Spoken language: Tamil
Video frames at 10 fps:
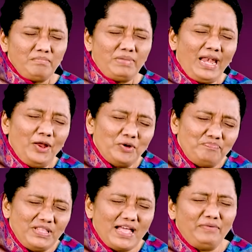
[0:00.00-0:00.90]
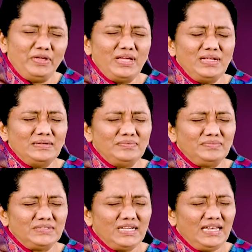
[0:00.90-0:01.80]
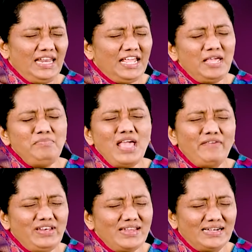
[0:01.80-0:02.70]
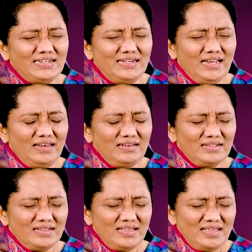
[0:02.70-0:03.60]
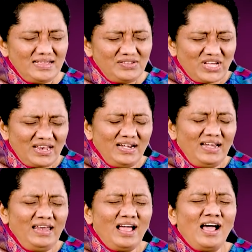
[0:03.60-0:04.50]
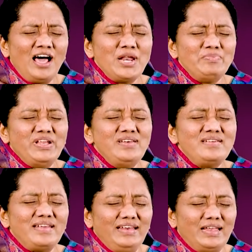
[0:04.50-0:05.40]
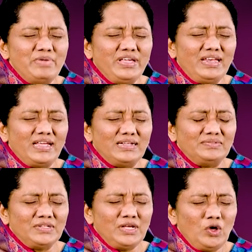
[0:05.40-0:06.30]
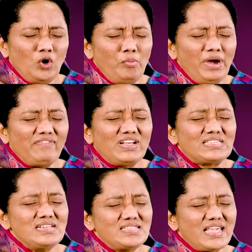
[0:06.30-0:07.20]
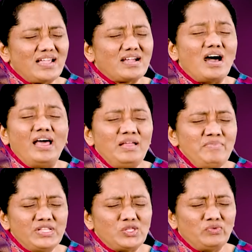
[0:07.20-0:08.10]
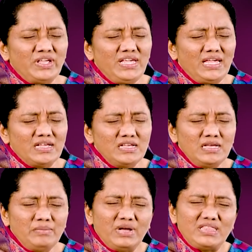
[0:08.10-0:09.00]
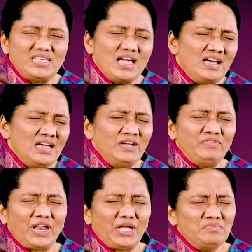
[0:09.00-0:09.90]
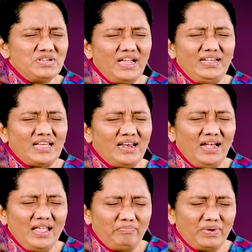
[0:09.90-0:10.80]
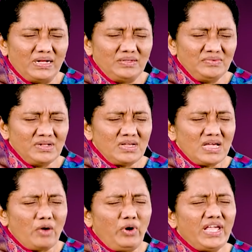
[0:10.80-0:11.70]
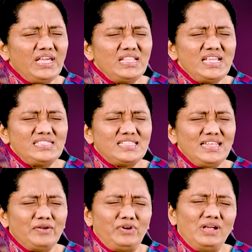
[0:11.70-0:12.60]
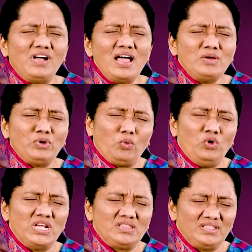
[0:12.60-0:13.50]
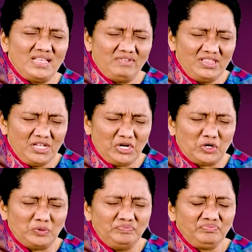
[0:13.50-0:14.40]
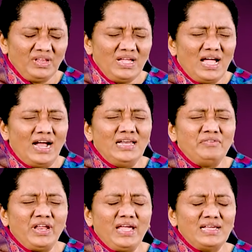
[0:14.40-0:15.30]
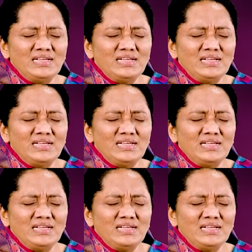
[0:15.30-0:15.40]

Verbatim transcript: பரலோக பிதாவே நெஹேமியாவின் நாட்களில் ஜனங்கள் எல்லாரும் நின்ற நிலைமையிலே உம்முடைய வசனத்தை காலமே துவங்கி மத்தியான வரைக்கும் கேட்டார்களே அப்பா அவருடைய இருதயத்தில் எவ்வளவான ஒரு உணர்த்துதல் வந்திருக்கும் ஆண்டவரே